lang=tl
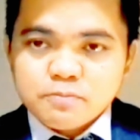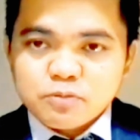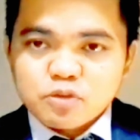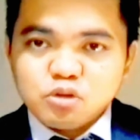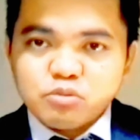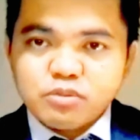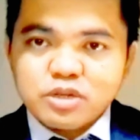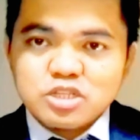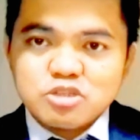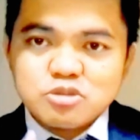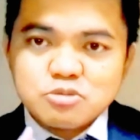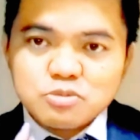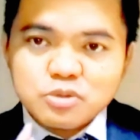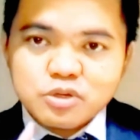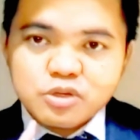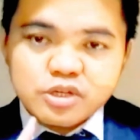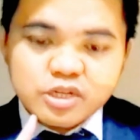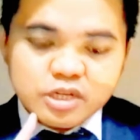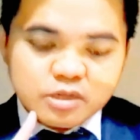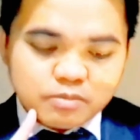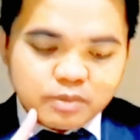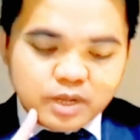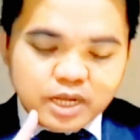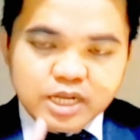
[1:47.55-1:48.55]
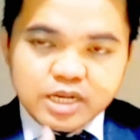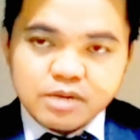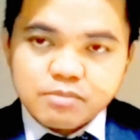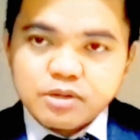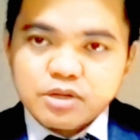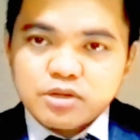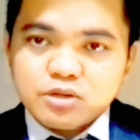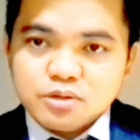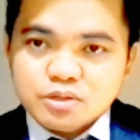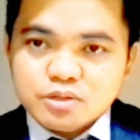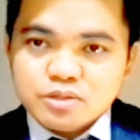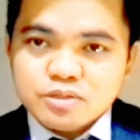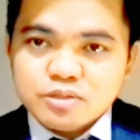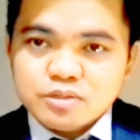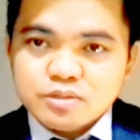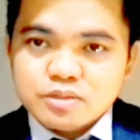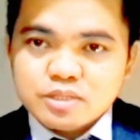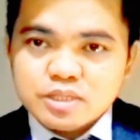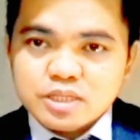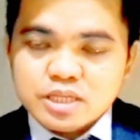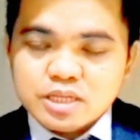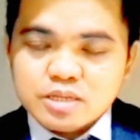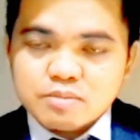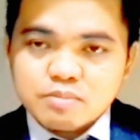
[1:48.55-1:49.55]
2 months before, nagpaalam ako.
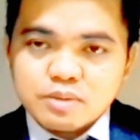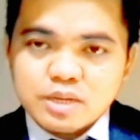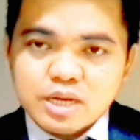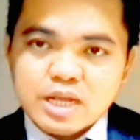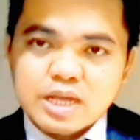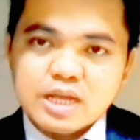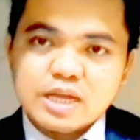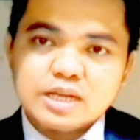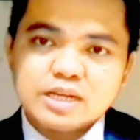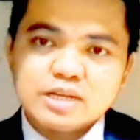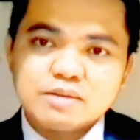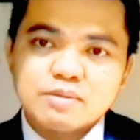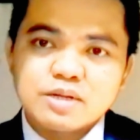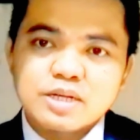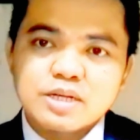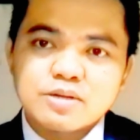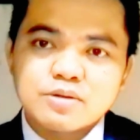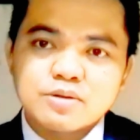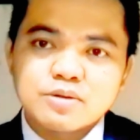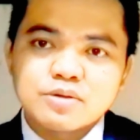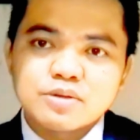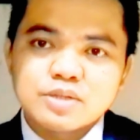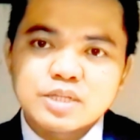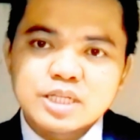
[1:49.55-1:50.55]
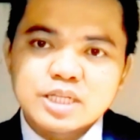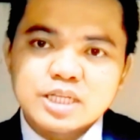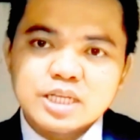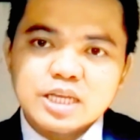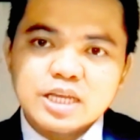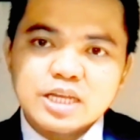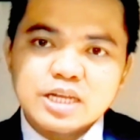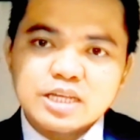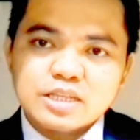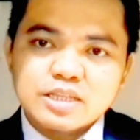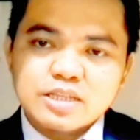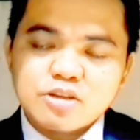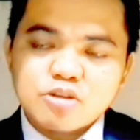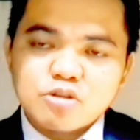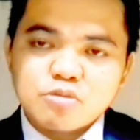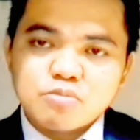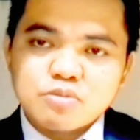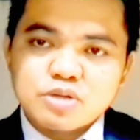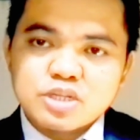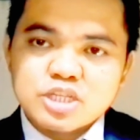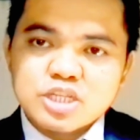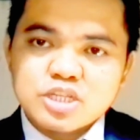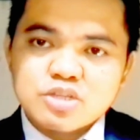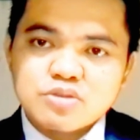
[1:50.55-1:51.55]
Eh, pinayagan naman ako. Kaya lahat ng
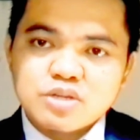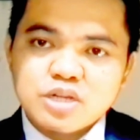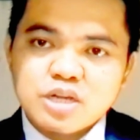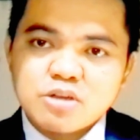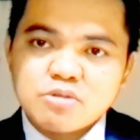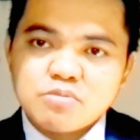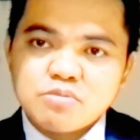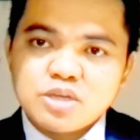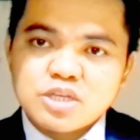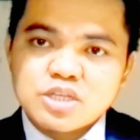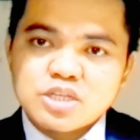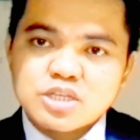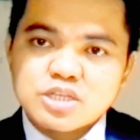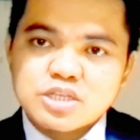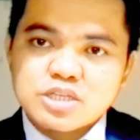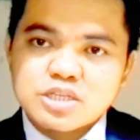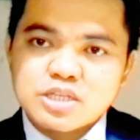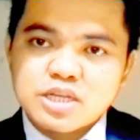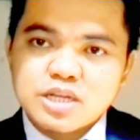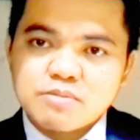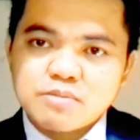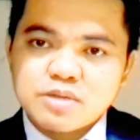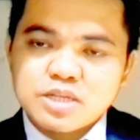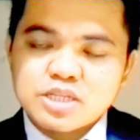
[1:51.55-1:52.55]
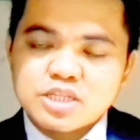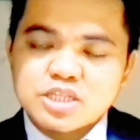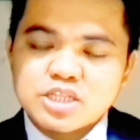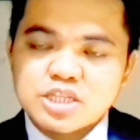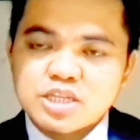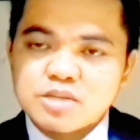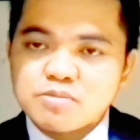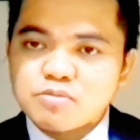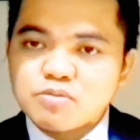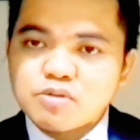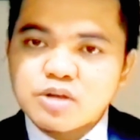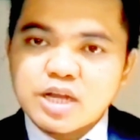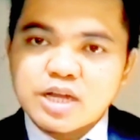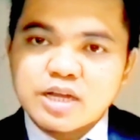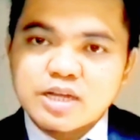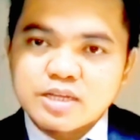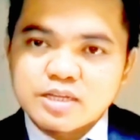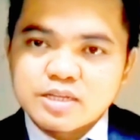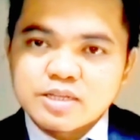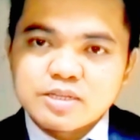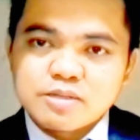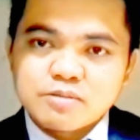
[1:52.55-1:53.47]
conversation namin, message namin, isinip ko lang.